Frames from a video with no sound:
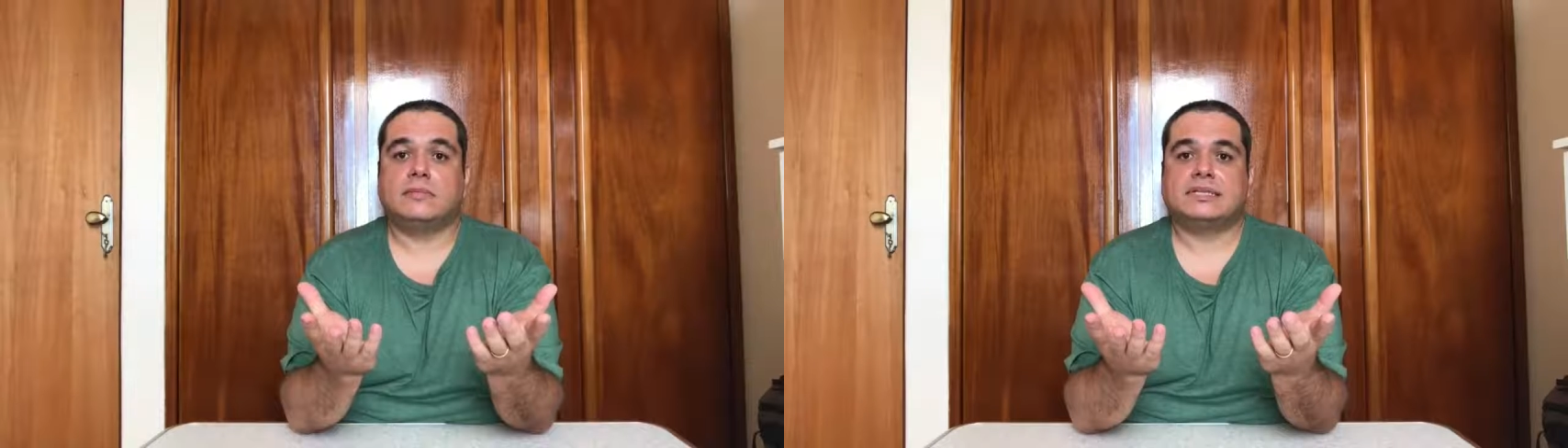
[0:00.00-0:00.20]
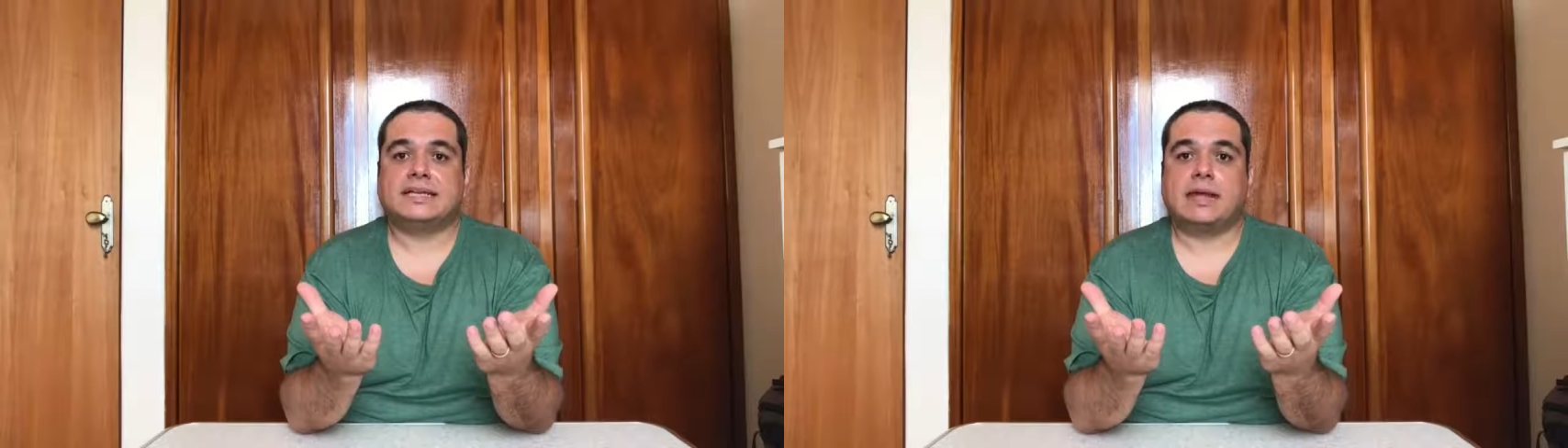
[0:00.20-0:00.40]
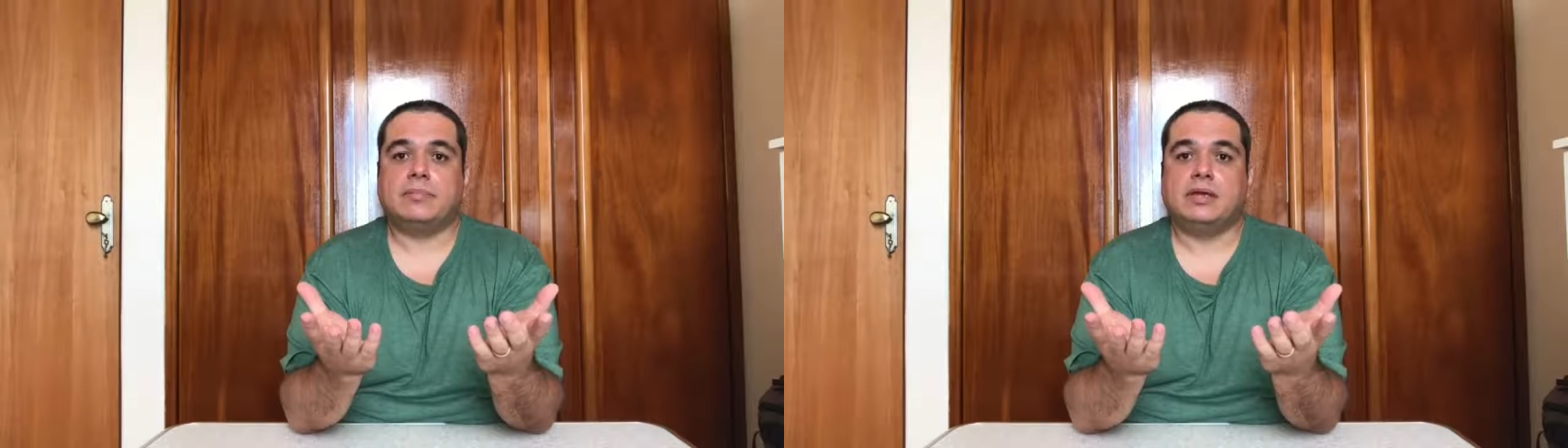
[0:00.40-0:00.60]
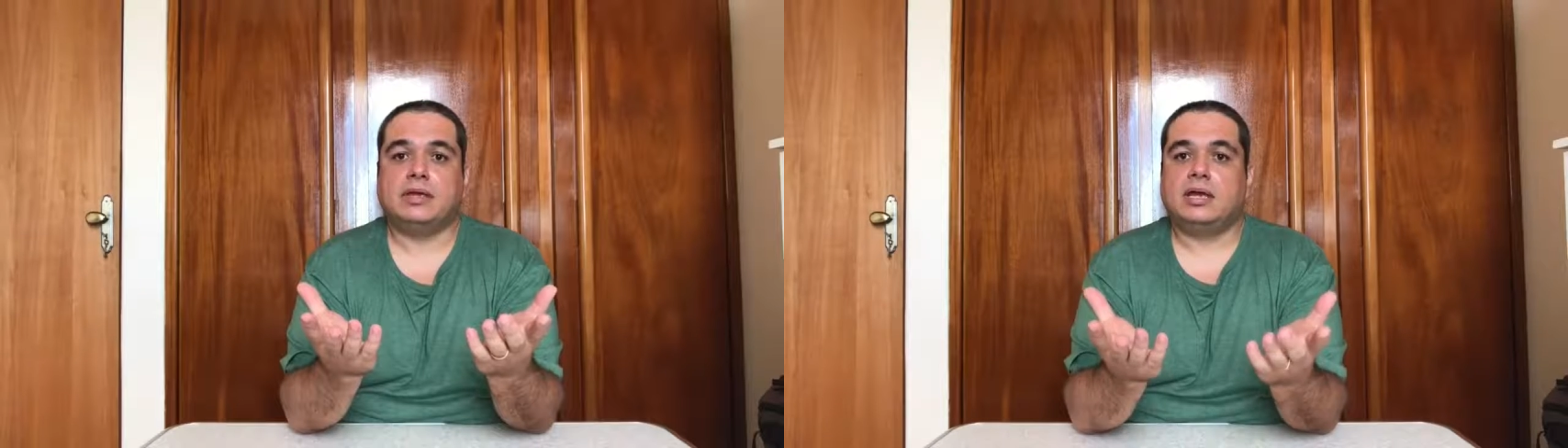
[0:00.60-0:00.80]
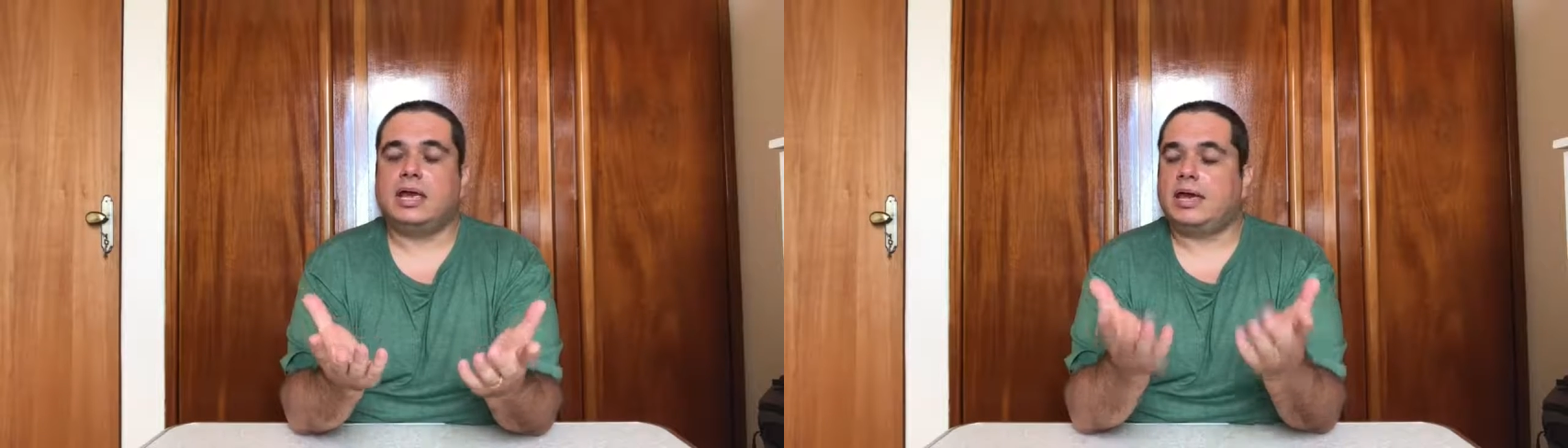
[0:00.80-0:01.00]
Sabe?
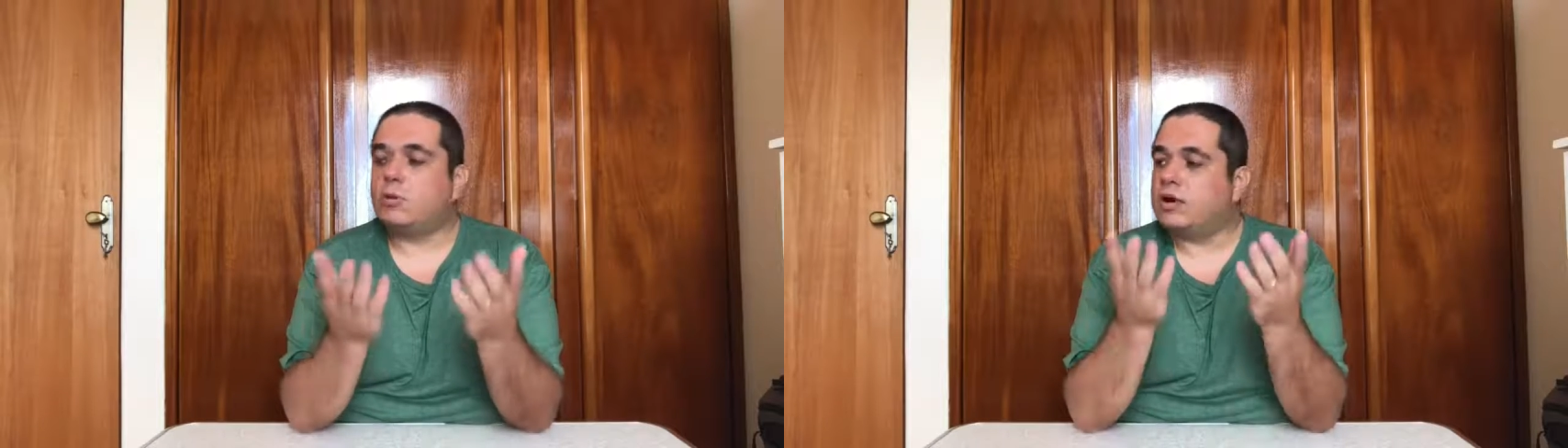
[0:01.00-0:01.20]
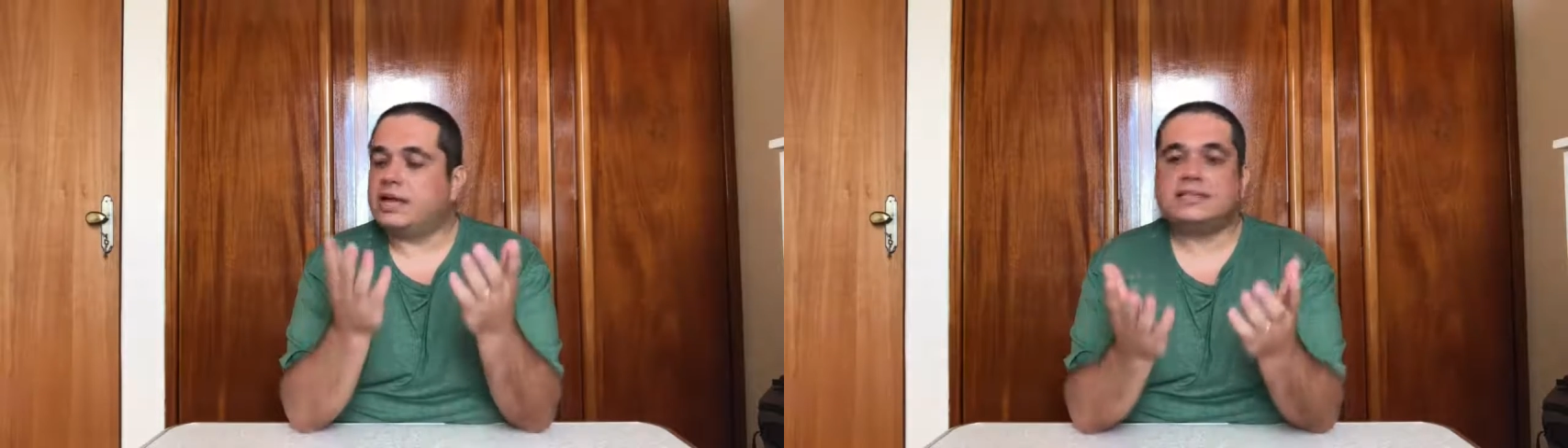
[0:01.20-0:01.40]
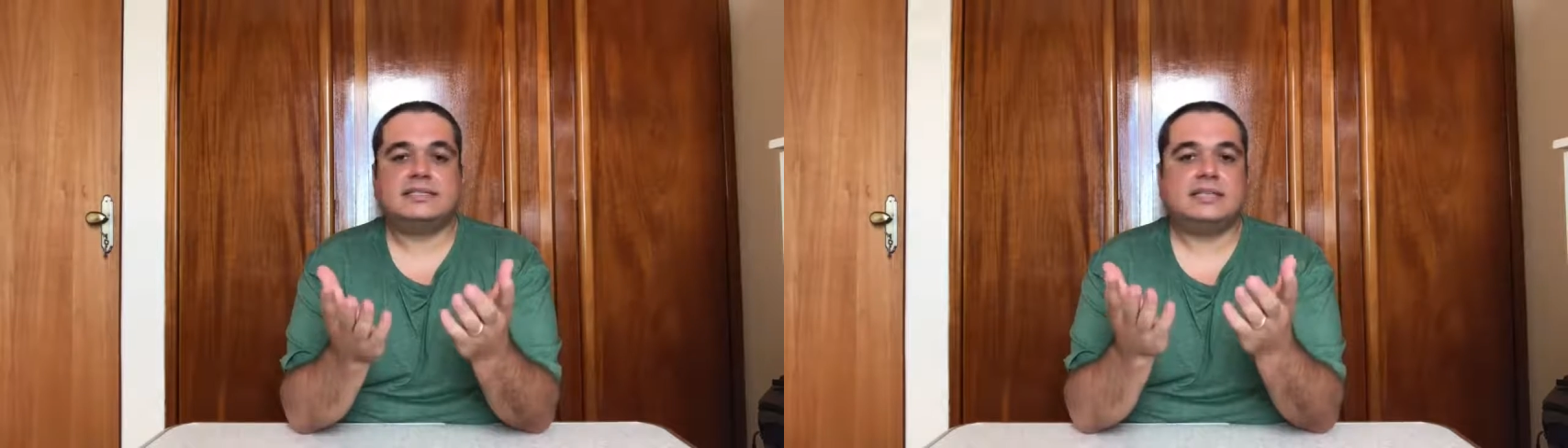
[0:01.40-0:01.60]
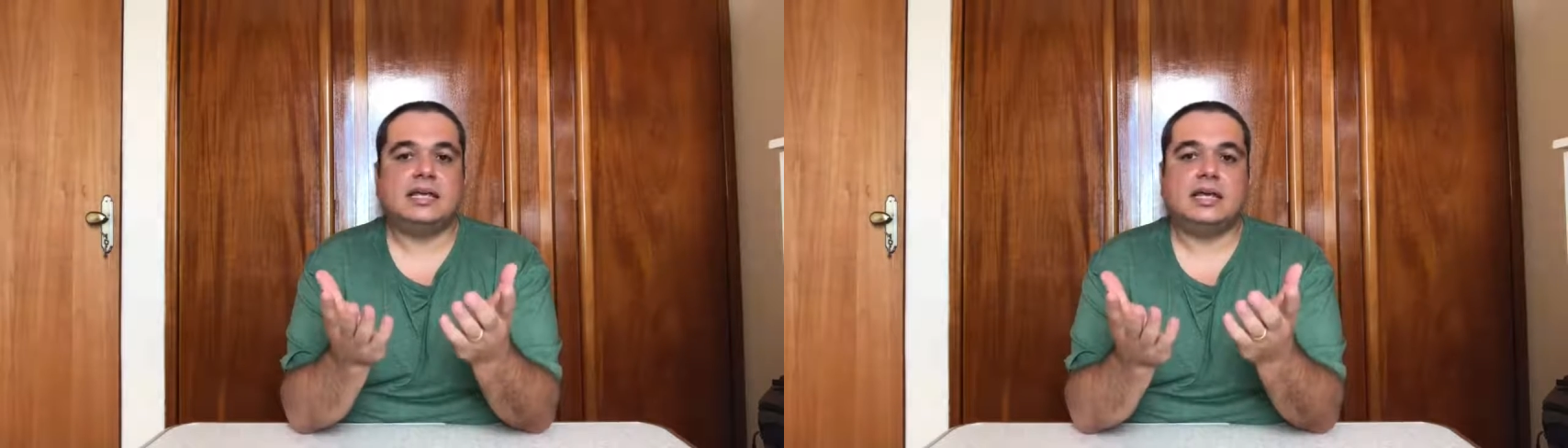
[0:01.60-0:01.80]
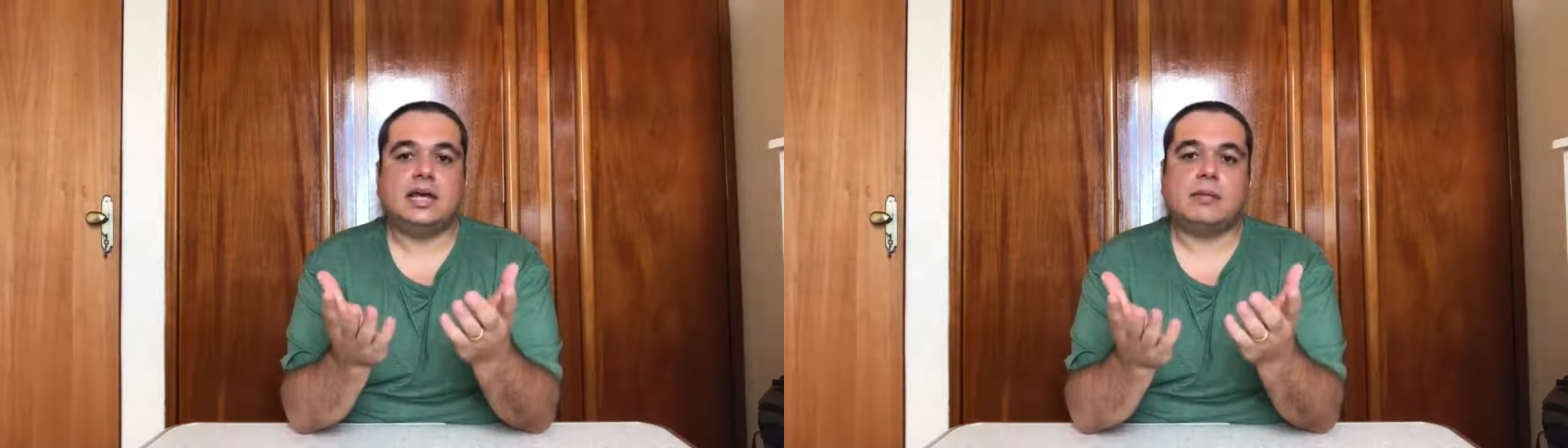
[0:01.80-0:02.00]
Eu cresci